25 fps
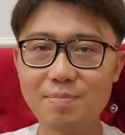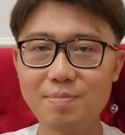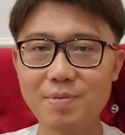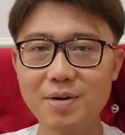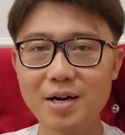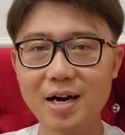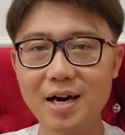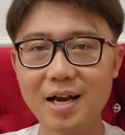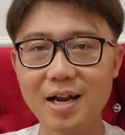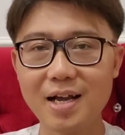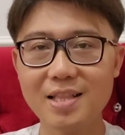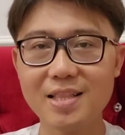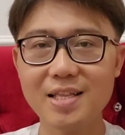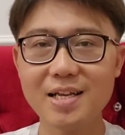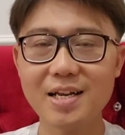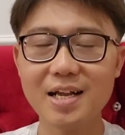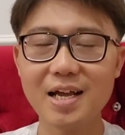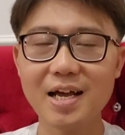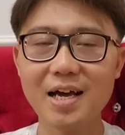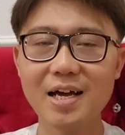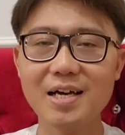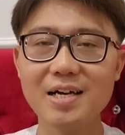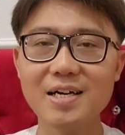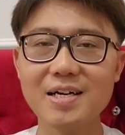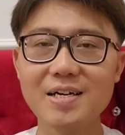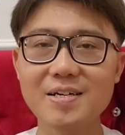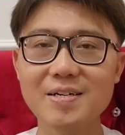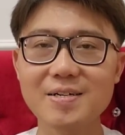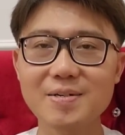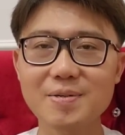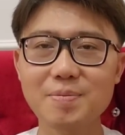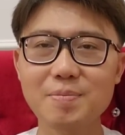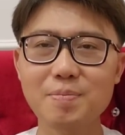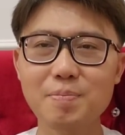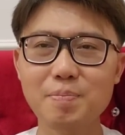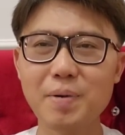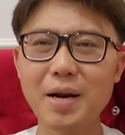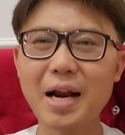tipe karakter yang
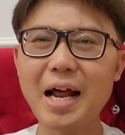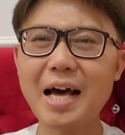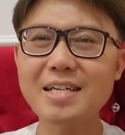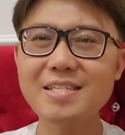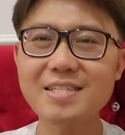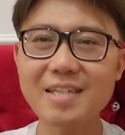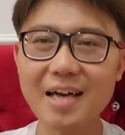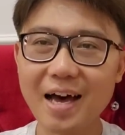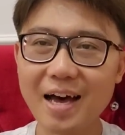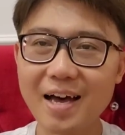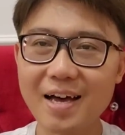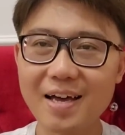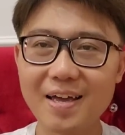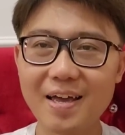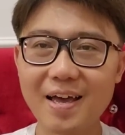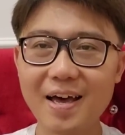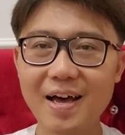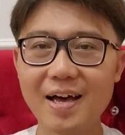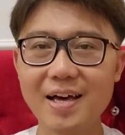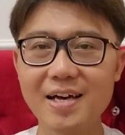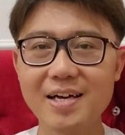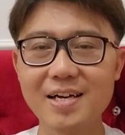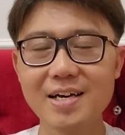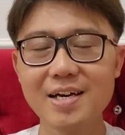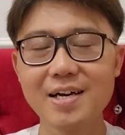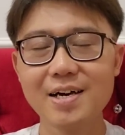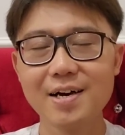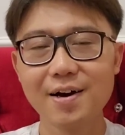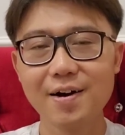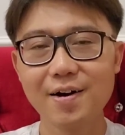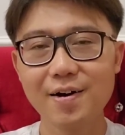perasa ya.